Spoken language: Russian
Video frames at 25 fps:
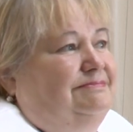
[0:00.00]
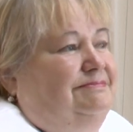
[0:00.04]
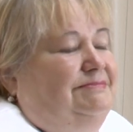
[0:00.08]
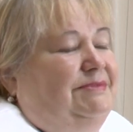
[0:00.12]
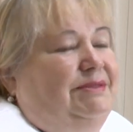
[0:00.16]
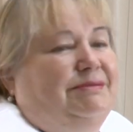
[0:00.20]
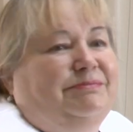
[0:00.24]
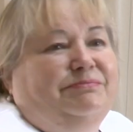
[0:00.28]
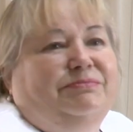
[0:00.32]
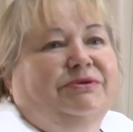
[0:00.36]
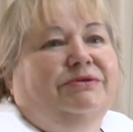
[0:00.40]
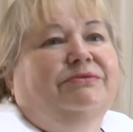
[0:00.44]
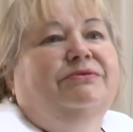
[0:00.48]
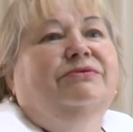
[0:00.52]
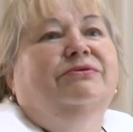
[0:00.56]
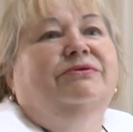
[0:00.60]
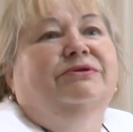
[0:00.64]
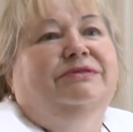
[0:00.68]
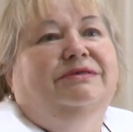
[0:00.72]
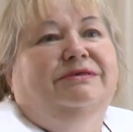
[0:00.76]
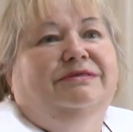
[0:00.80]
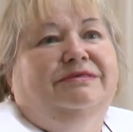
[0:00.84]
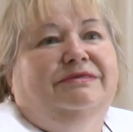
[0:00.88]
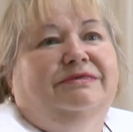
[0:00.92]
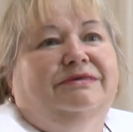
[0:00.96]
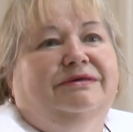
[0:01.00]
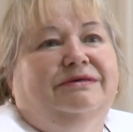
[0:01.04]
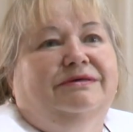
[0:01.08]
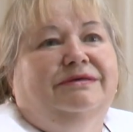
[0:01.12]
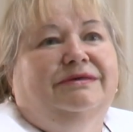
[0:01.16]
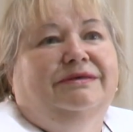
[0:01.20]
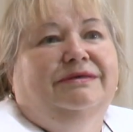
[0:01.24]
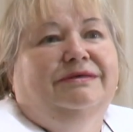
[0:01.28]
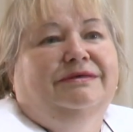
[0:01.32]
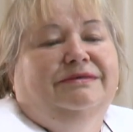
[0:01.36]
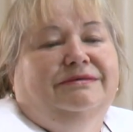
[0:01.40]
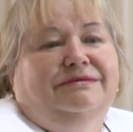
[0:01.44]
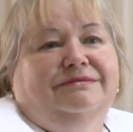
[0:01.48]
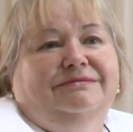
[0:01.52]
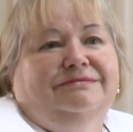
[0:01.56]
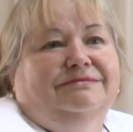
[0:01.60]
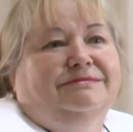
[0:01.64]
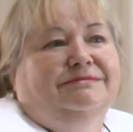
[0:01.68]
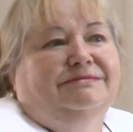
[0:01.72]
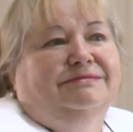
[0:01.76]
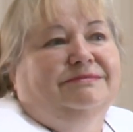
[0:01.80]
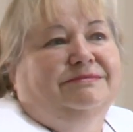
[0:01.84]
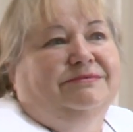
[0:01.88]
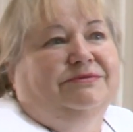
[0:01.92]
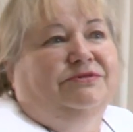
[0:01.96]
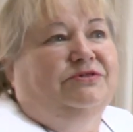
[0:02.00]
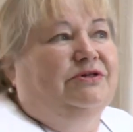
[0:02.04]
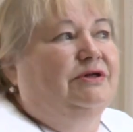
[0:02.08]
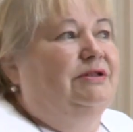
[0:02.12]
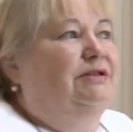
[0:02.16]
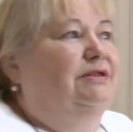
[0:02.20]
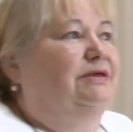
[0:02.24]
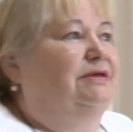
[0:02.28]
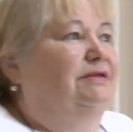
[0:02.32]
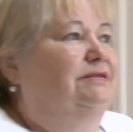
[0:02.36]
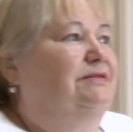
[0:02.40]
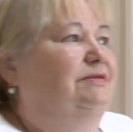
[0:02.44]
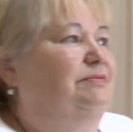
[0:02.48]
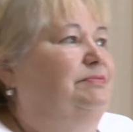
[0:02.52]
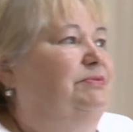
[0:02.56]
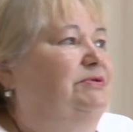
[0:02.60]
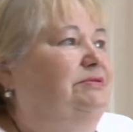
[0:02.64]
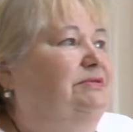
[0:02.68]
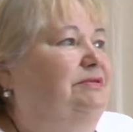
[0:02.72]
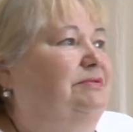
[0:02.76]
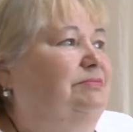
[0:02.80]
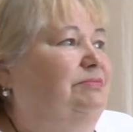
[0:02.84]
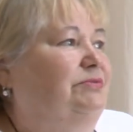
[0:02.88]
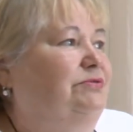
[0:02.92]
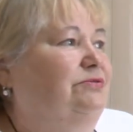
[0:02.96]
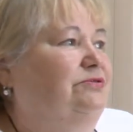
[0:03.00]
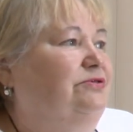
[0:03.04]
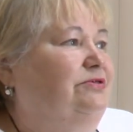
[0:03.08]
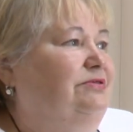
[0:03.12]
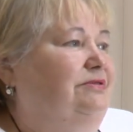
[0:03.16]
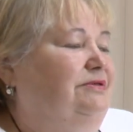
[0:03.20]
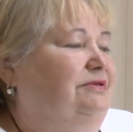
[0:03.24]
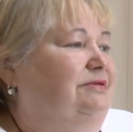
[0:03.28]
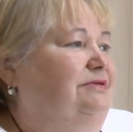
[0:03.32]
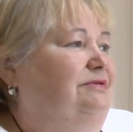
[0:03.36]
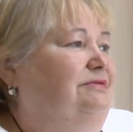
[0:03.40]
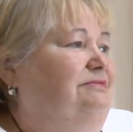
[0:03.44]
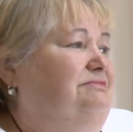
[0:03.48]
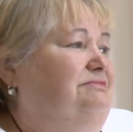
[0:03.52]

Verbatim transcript: не приходится жалеть, потому что